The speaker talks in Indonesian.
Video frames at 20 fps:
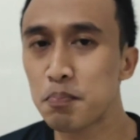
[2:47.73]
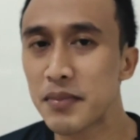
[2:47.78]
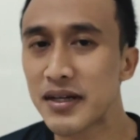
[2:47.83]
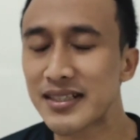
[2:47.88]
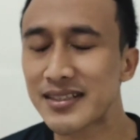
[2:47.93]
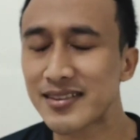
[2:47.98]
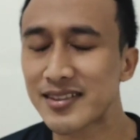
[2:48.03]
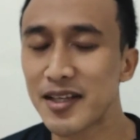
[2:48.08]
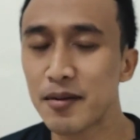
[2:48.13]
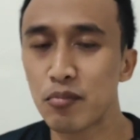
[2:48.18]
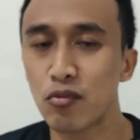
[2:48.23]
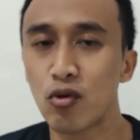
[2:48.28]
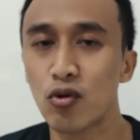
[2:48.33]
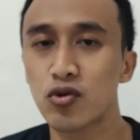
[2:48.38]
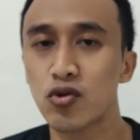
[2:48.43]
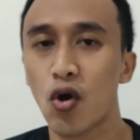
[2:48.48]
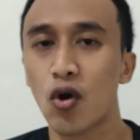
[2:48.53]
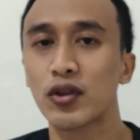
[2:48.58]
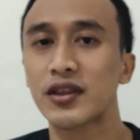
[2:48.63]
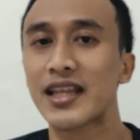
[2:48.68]

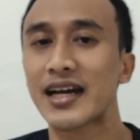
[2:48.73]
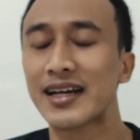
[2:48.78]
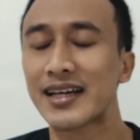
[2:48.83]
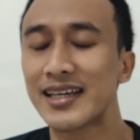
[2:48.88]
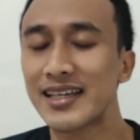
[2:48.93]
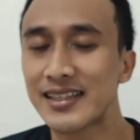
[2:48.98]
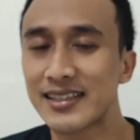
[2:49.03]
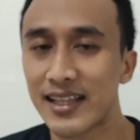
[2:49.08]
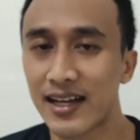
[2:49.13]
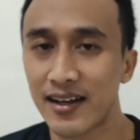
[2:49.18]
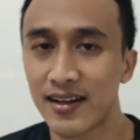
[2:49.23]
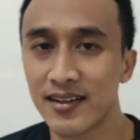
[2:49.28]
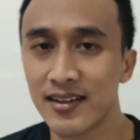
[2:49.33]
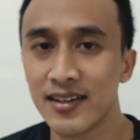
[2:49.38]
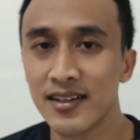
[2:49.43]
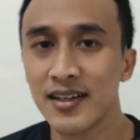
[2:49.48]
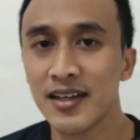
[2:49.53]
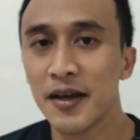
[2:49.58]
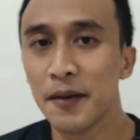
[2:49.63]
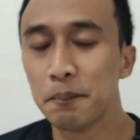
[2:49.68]
menstimulus otak kita
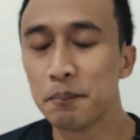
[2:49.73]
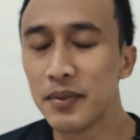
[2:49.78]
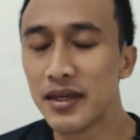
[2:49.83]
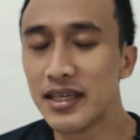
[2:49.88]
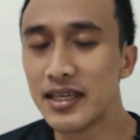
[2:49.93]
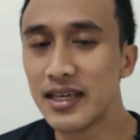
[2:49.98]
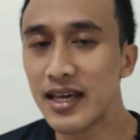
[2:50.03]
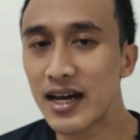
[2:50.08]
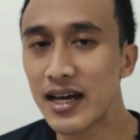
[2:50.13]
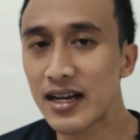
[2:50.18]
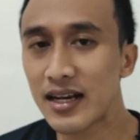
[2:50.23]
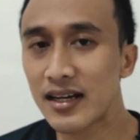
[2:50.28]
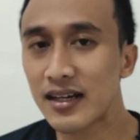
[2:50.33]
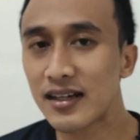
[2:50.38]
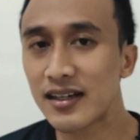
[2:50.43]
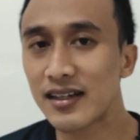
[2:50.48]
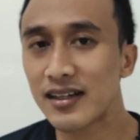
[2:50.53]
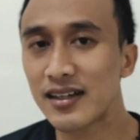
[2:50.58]
biar